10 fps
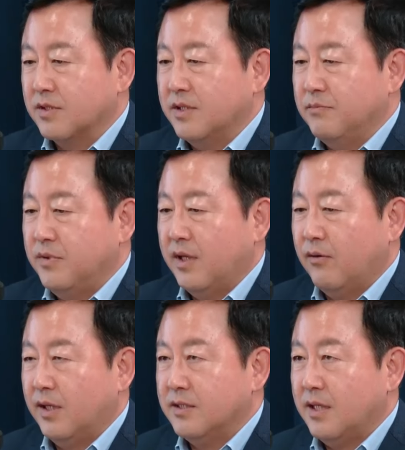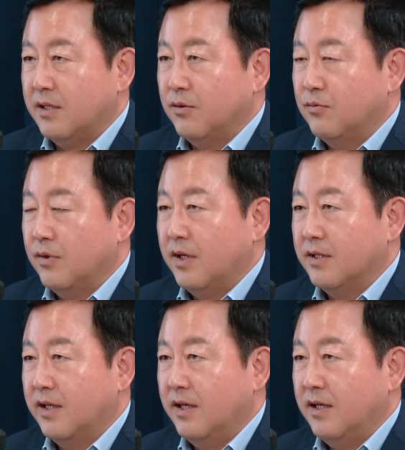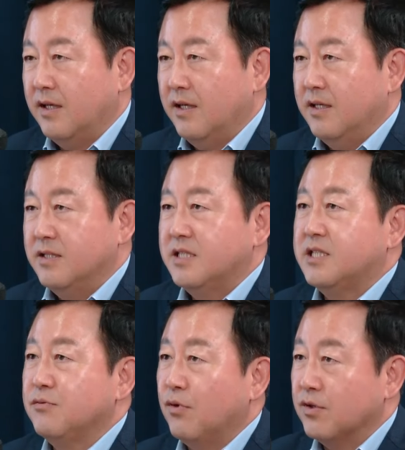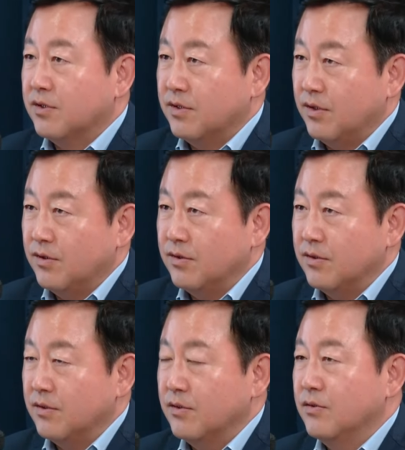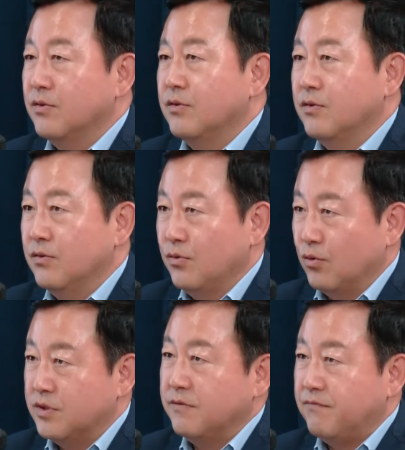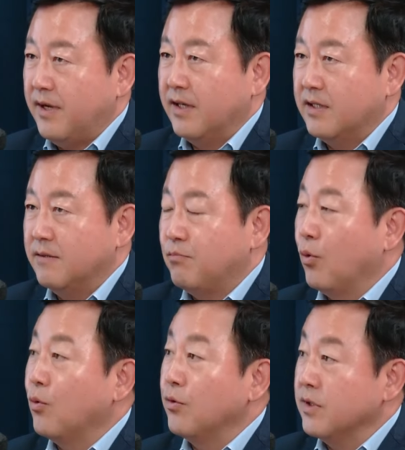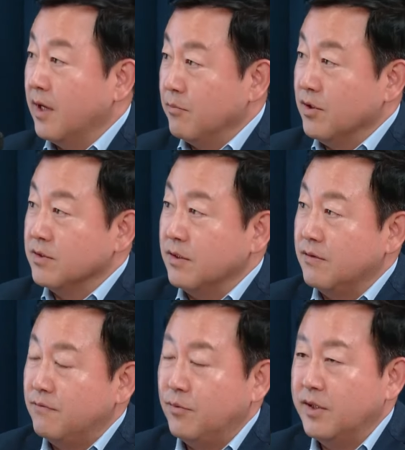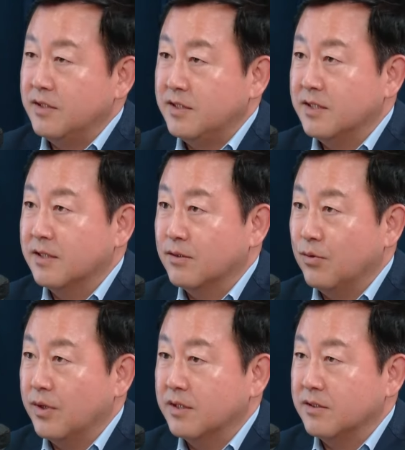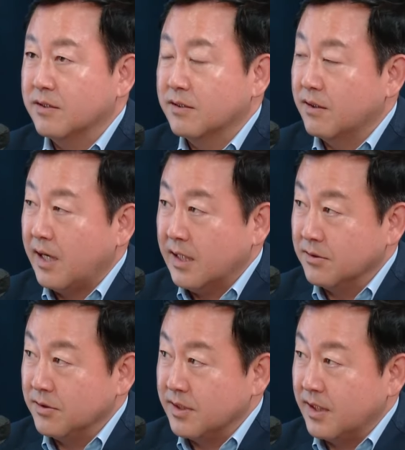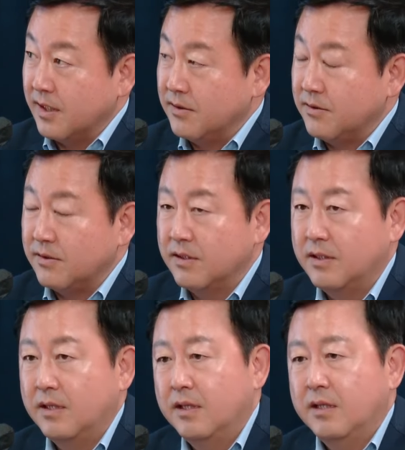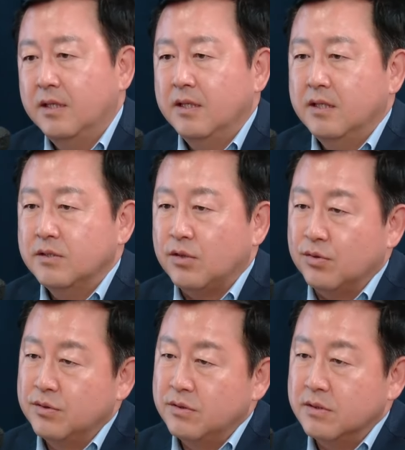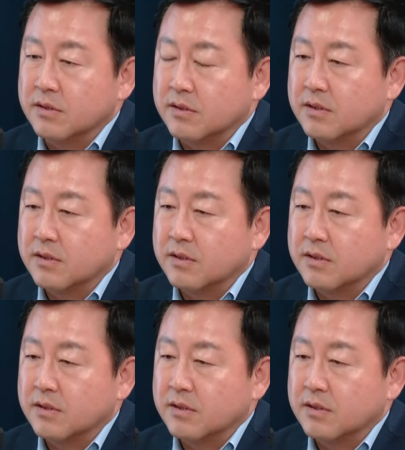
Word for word: 김계환 사령관의 지웠던 녹취 파일이 복원되면서 네. 포렌식을 통해서 드러나는 거잖아요. 음. 네. 저는